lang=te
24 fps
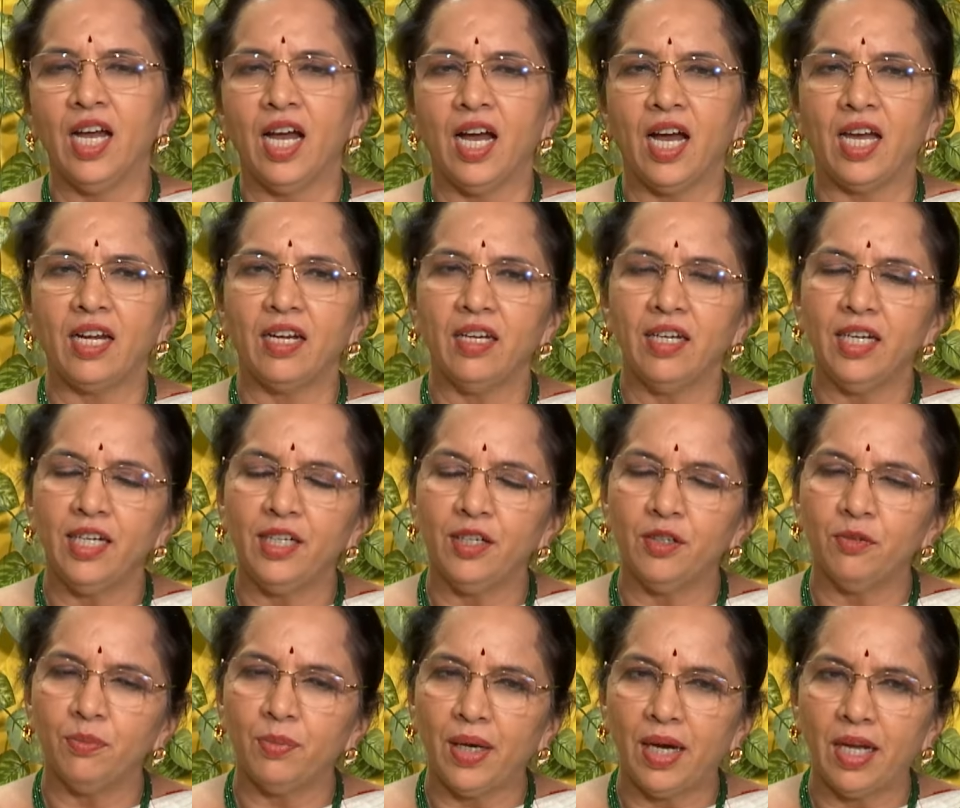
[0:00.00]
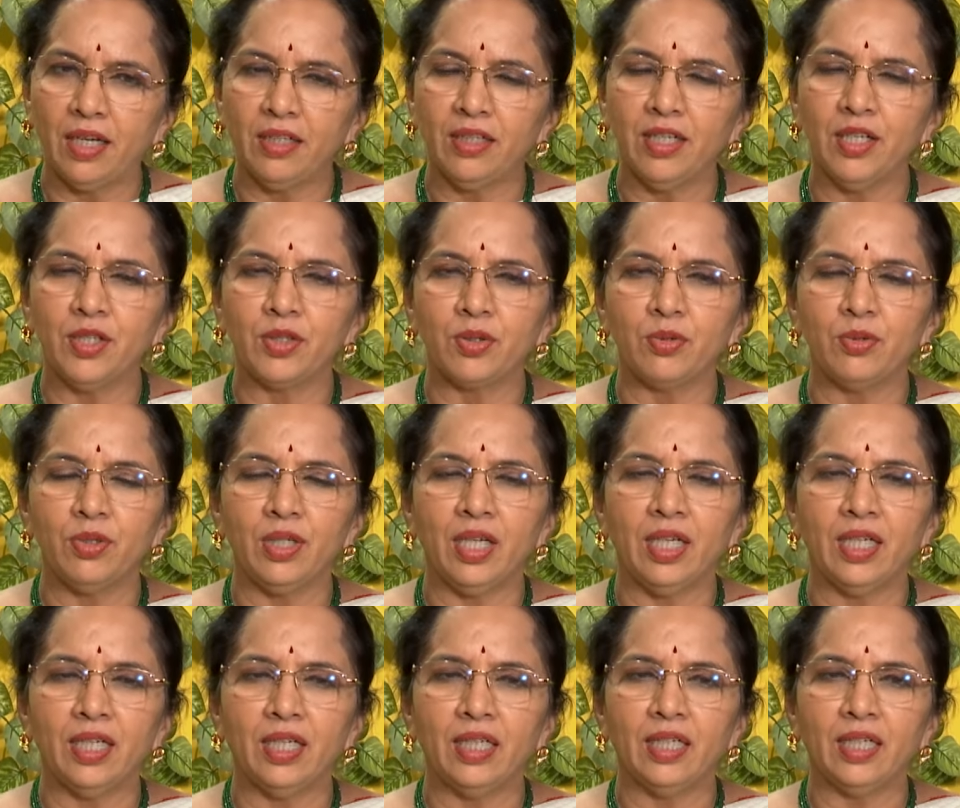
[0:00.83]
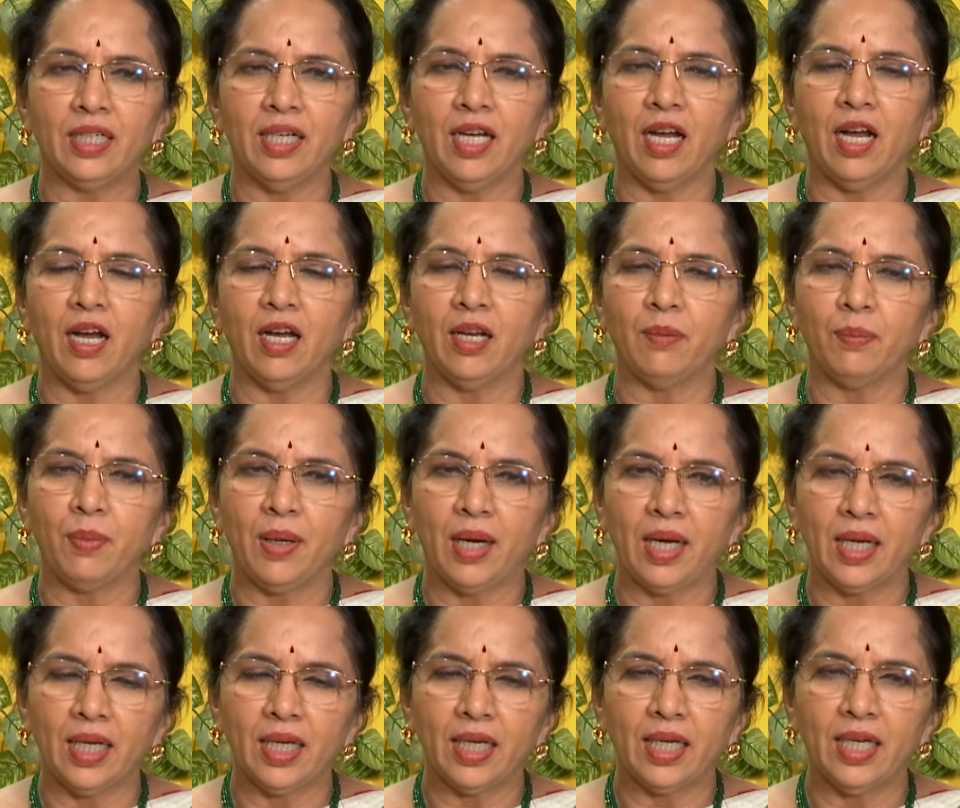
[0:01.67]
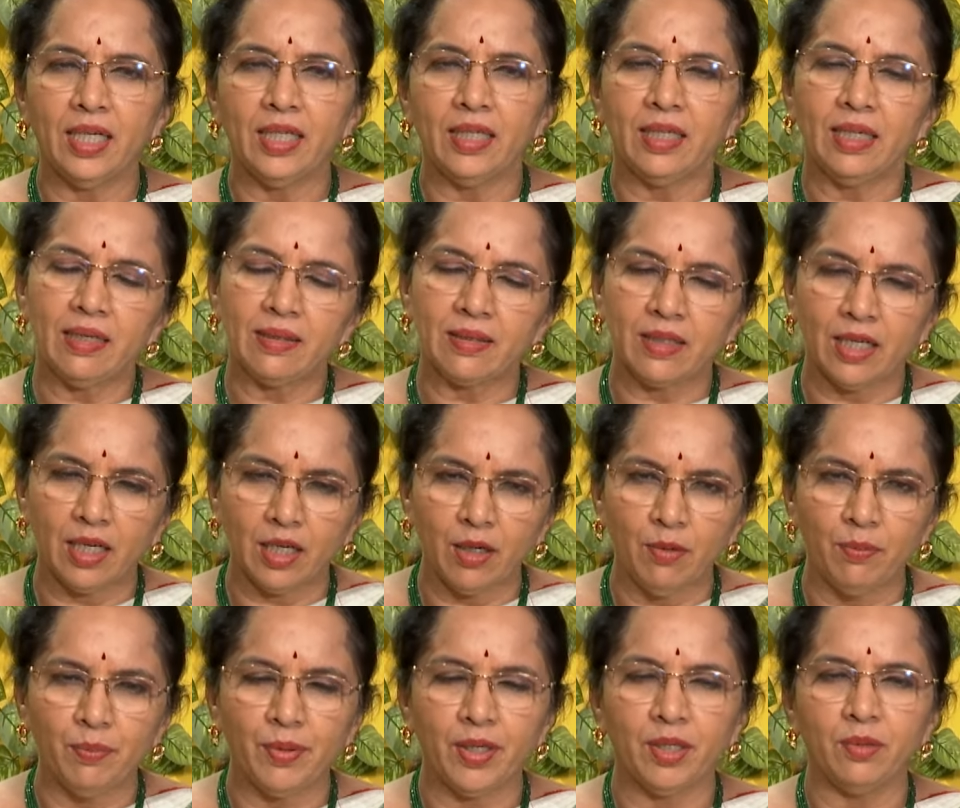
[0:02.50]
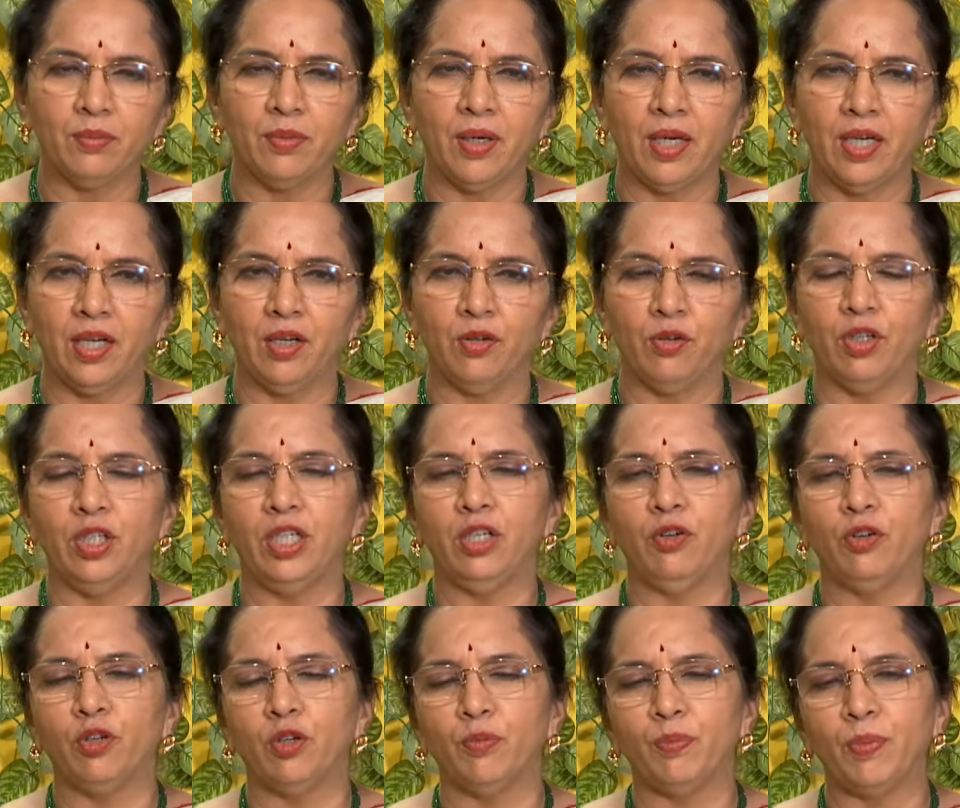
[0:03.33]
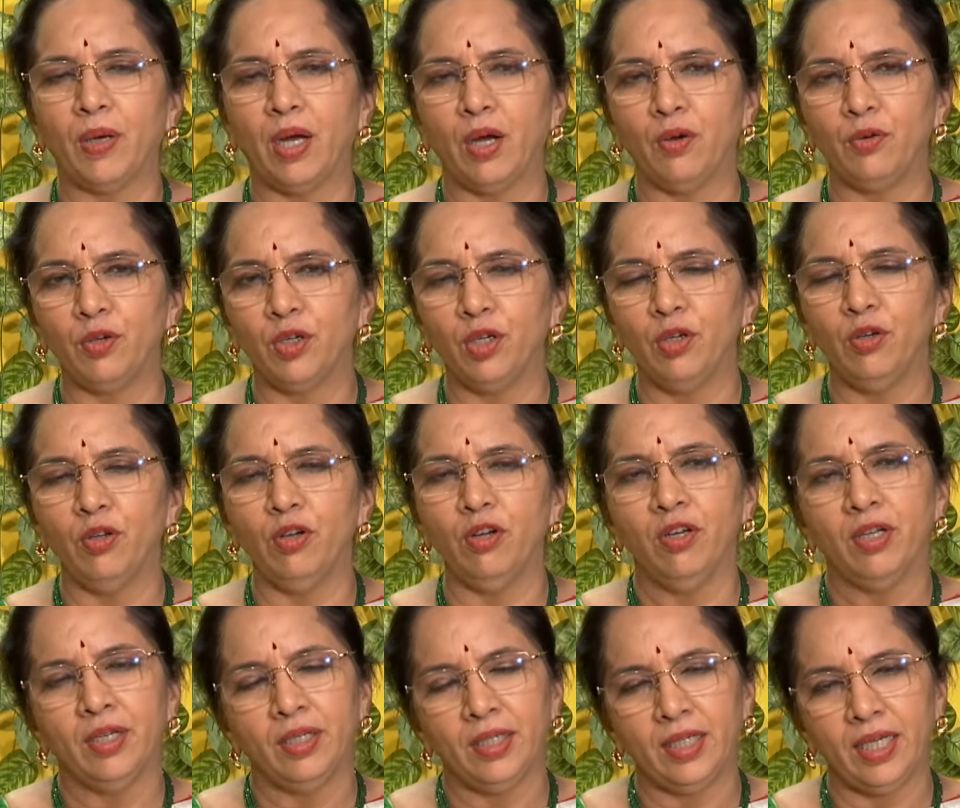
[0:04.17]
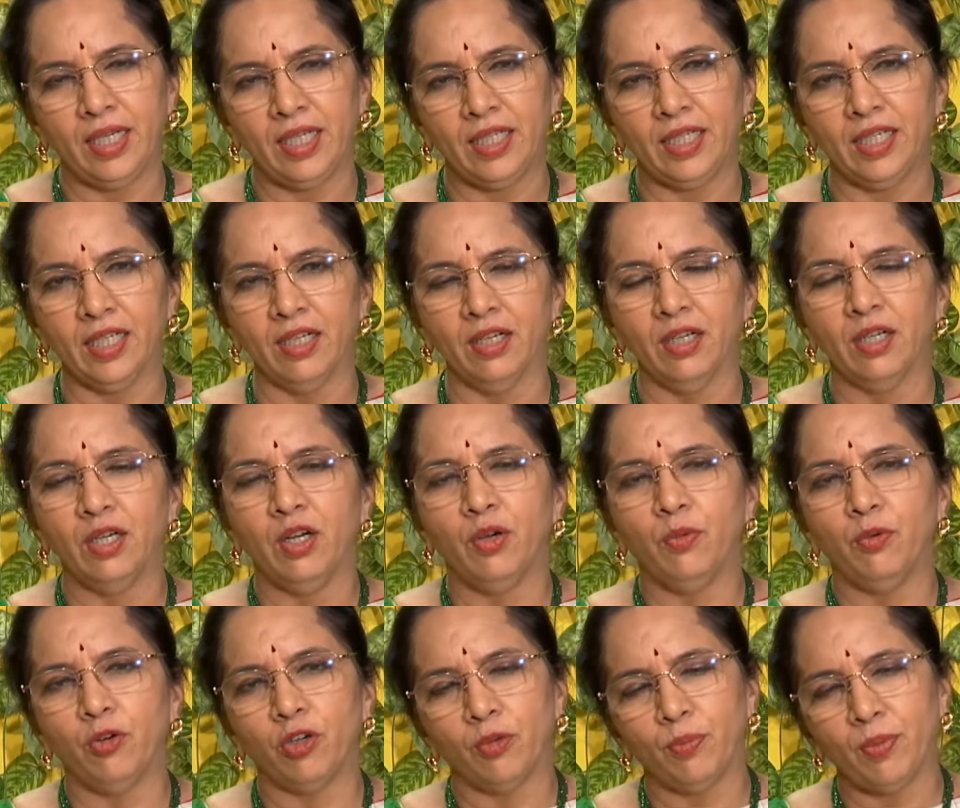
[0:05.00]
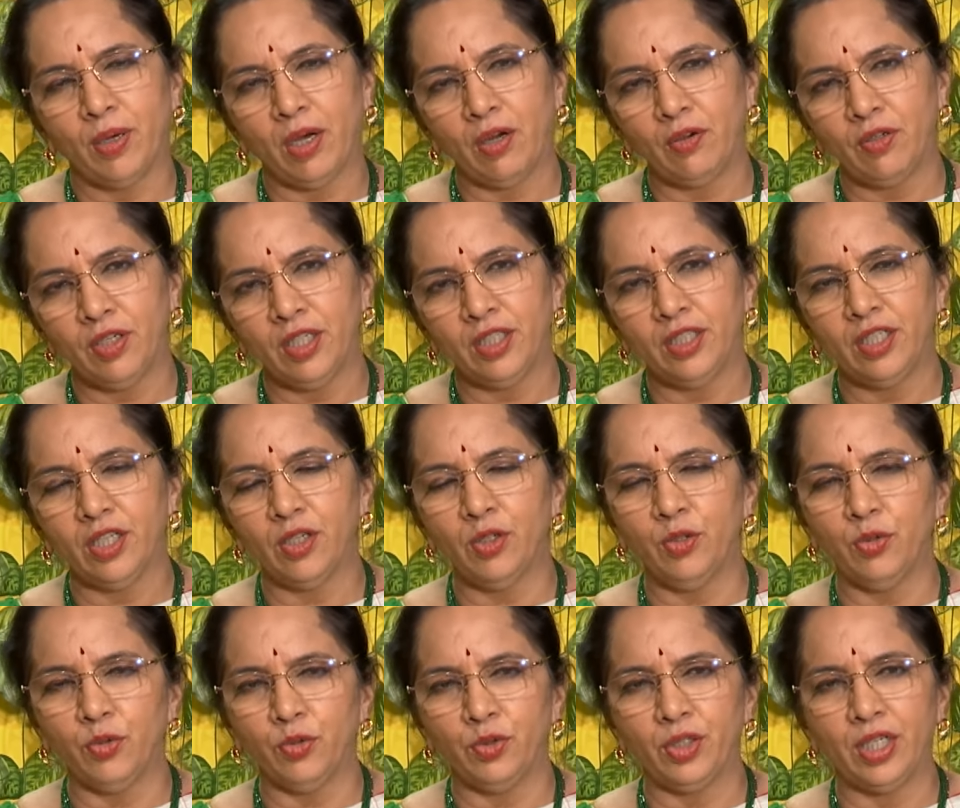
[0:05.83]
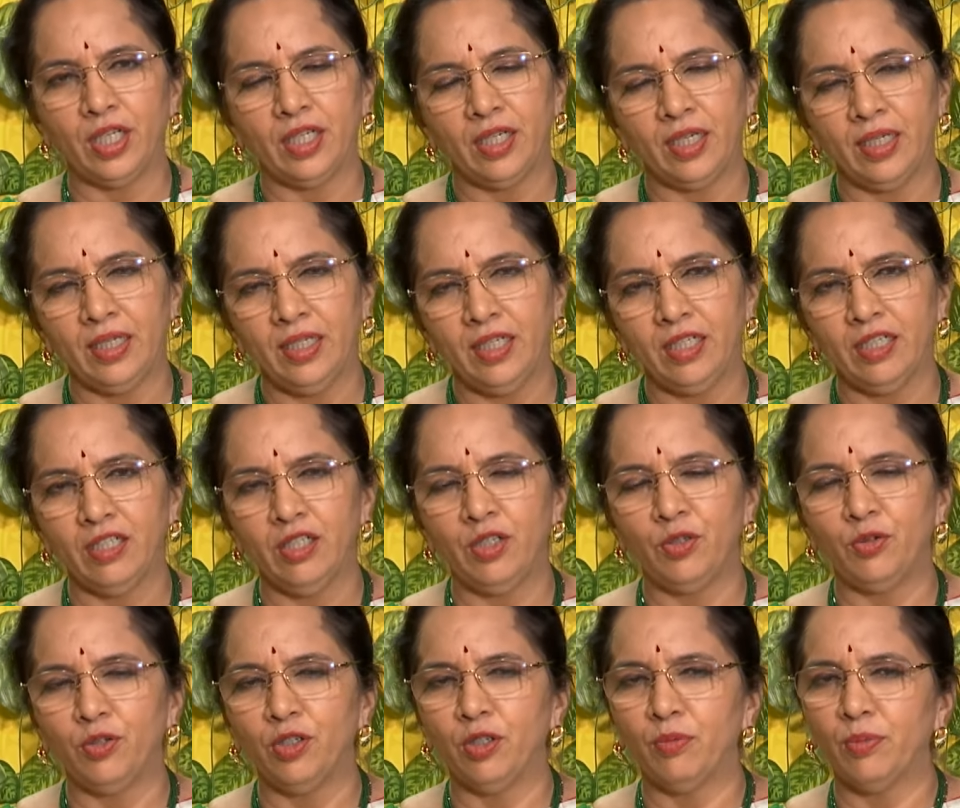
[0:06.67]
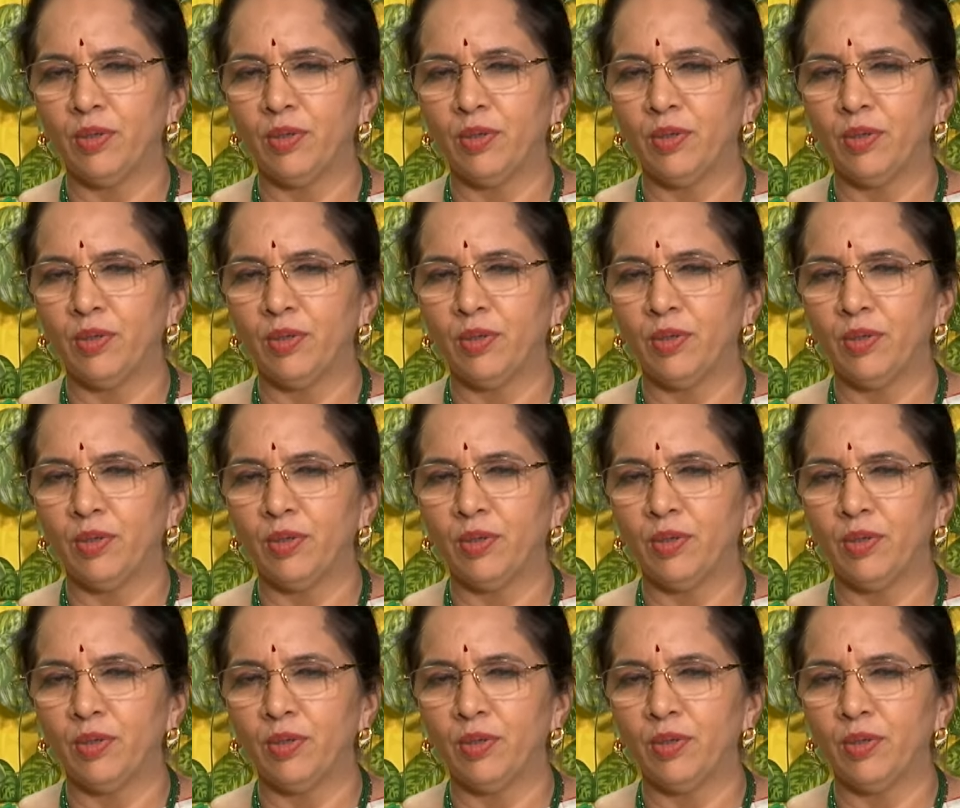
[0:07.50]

అర లీటర్ పాలు తీసుకున్నాం కనుక ఆ పాలకి ఏంటంటే సగం పరిమాణంలో అంటే ఒక పావు కిలో నెయ్యి ఒక పావు లీటర్ నూనె రెండింటిని కూడా